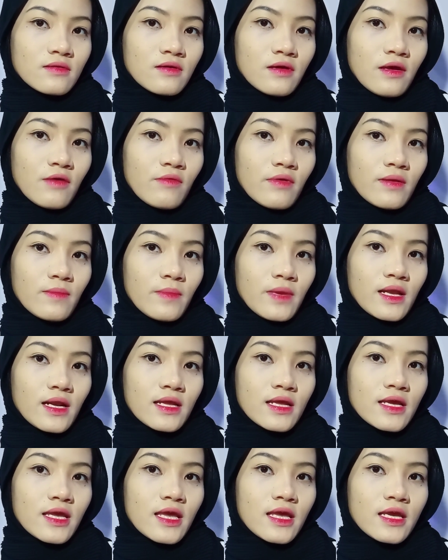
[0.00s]
Kayak
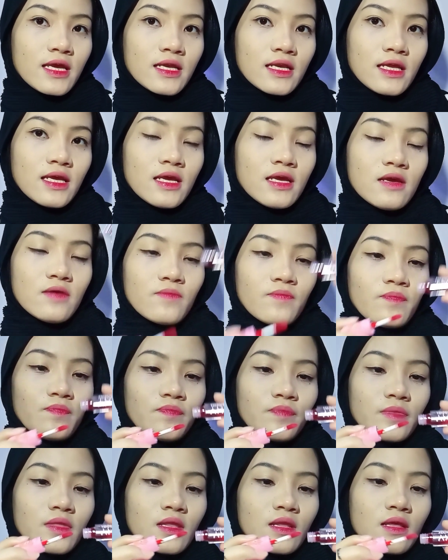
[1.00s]
merahnya kayak gini.
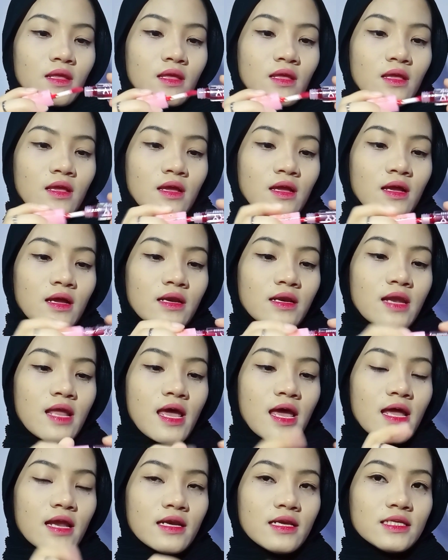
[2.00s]

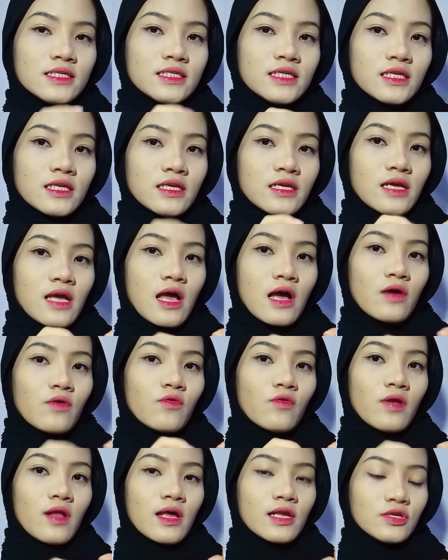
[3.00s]
Dan di sini
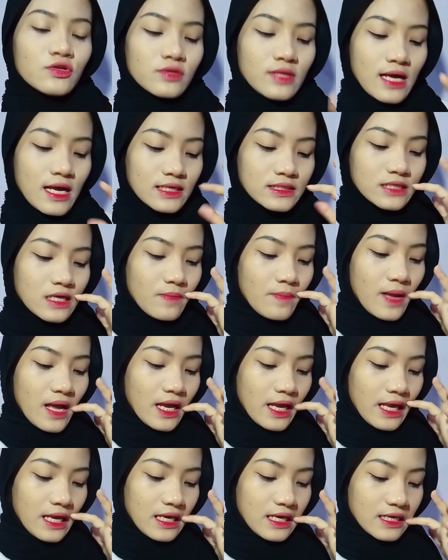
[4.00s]
aku lanjut aja
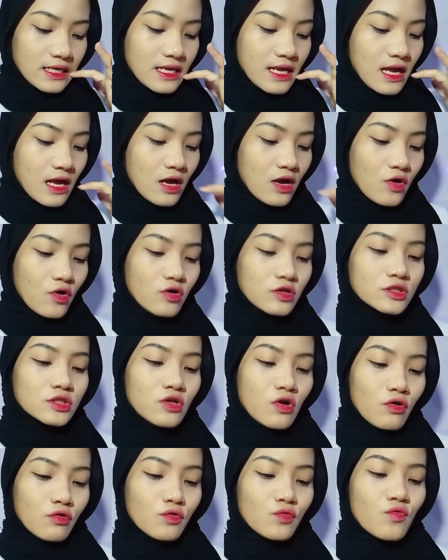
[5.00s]
pakai ini yang
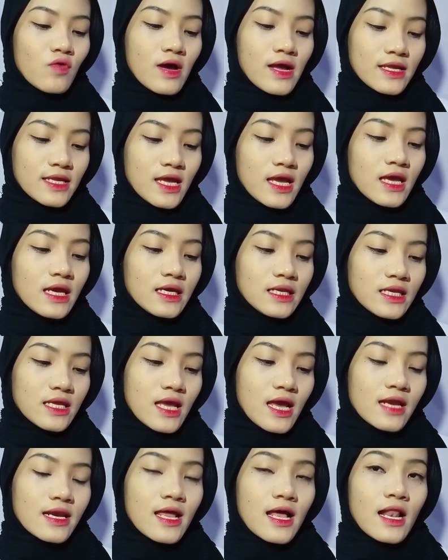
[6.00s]
02-nya.
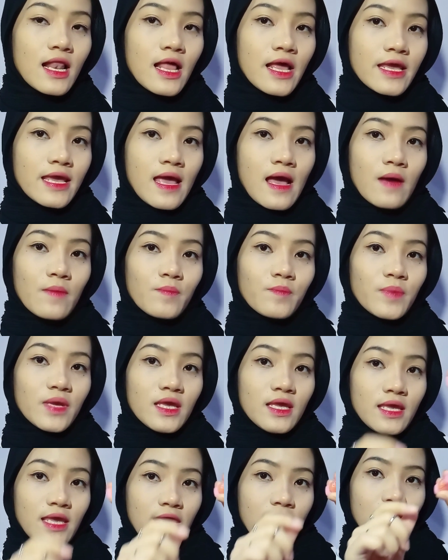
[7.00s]
Ini adalah yang
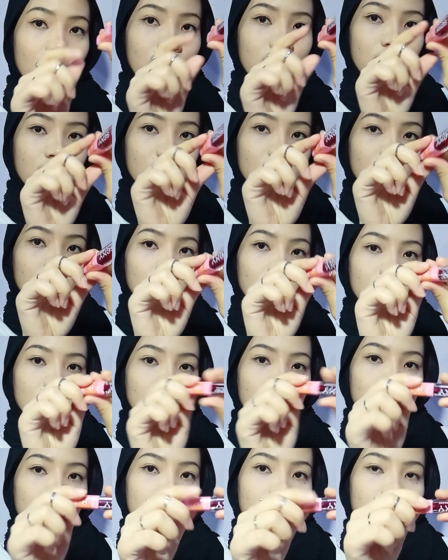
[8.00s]
pink pinknya
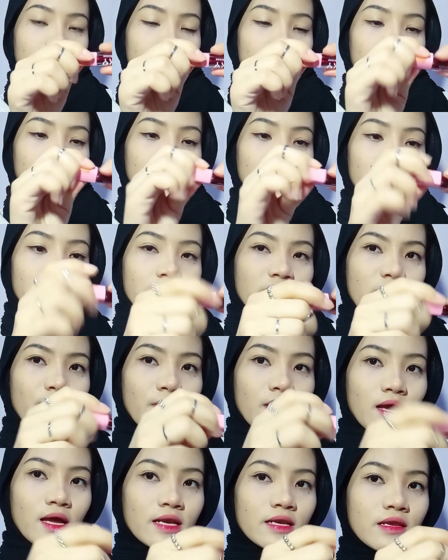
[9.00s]
kita lihat
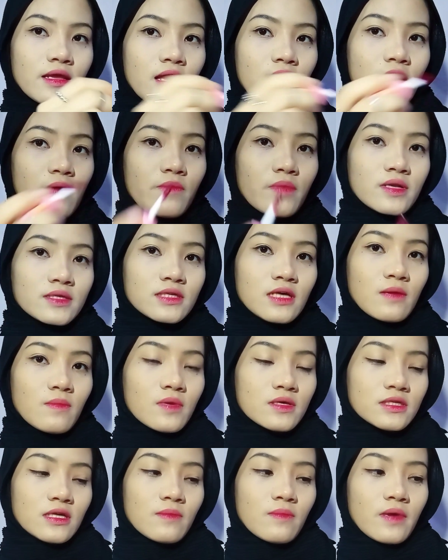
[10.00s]
apakah dia hampir
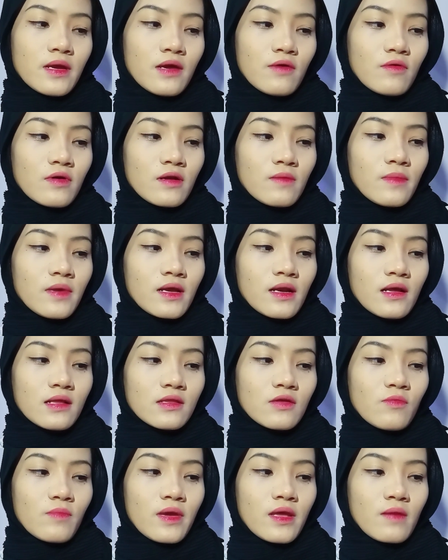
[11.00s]
sama sama yang warna merah
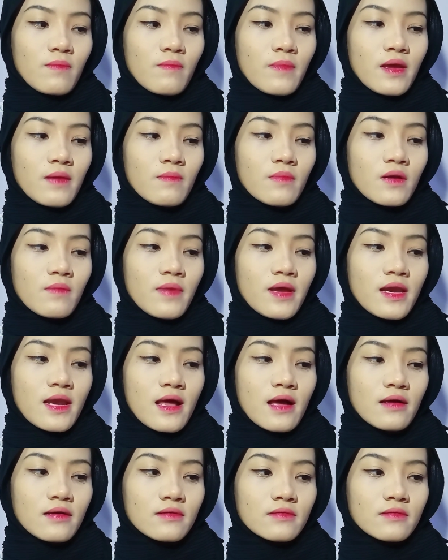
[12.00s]
atau ber berbeda